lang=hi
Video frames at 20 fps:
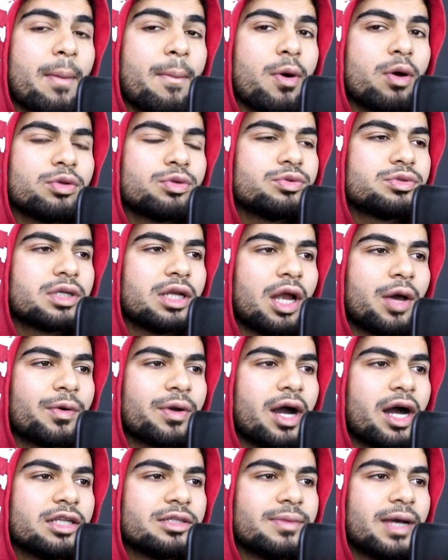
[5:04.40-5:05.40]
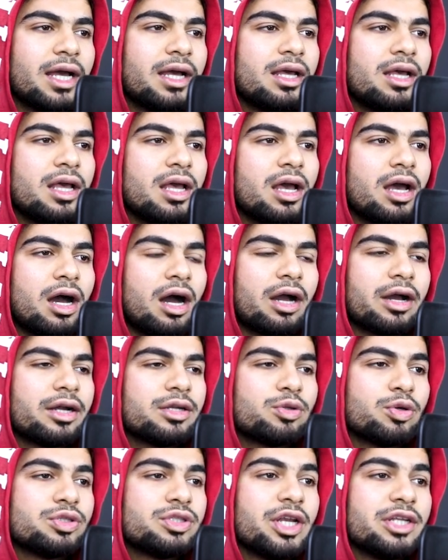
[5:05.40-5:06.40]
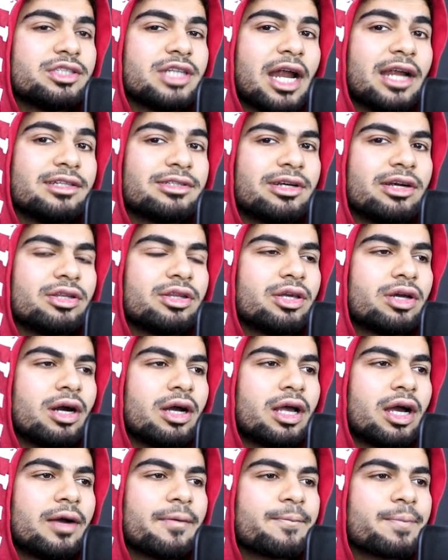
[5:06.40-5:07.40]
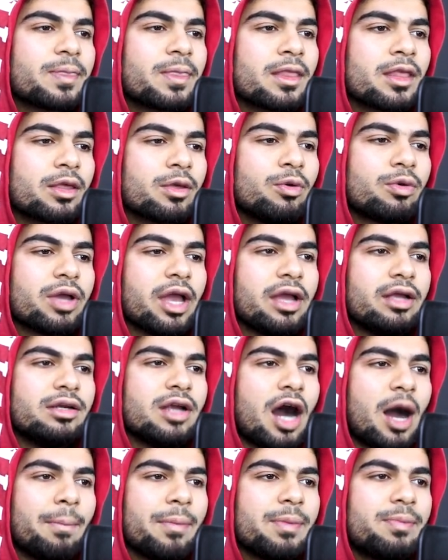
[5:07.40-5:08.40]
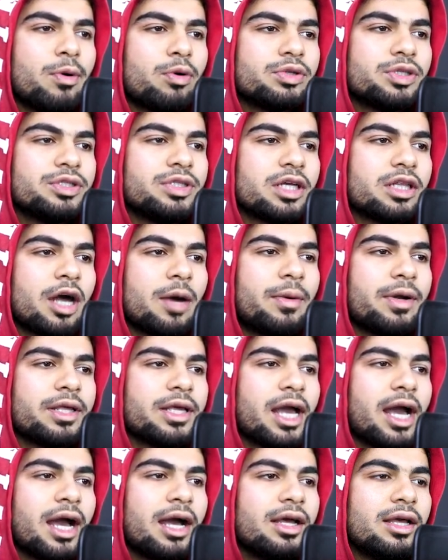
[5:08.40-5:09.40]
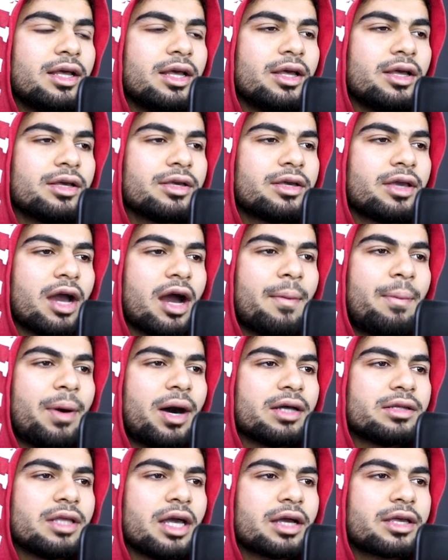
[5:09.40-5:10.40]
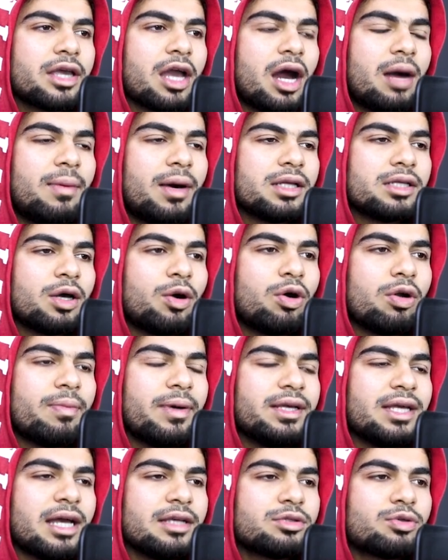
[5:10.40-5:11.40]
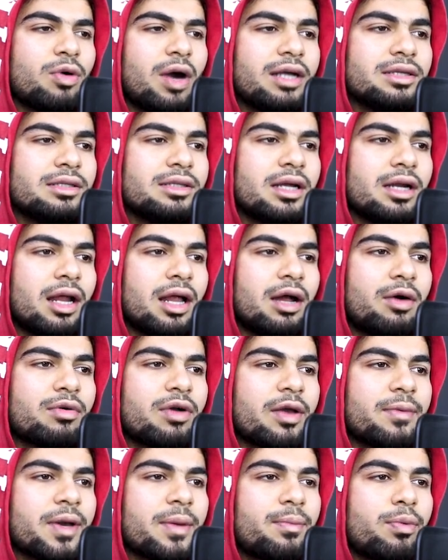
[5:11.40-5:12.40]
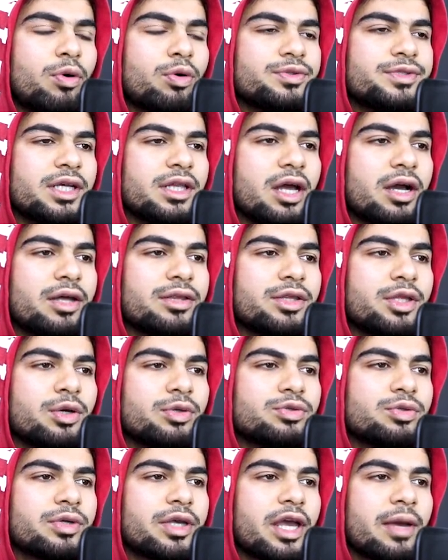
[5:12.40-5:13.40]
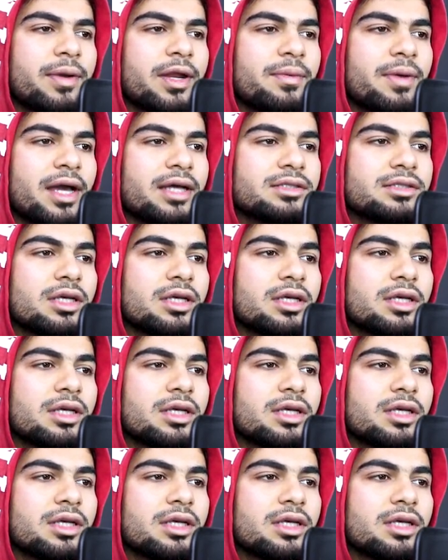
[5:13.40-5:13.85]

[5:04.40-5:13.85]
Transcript: बहुत कुछ खिलाऊंगा आज मैं अगर तो इसने चैलेंज कर दिखाया क्योंकि इनाम भी बहुत ही ज़्यादा बढ़िया है क्या बात है क्या बात है और भैया इसको आज नहीं खिलाऊंगा मैं बहुत ज़्यादा गंदी हो चुकी है मेरी भैंस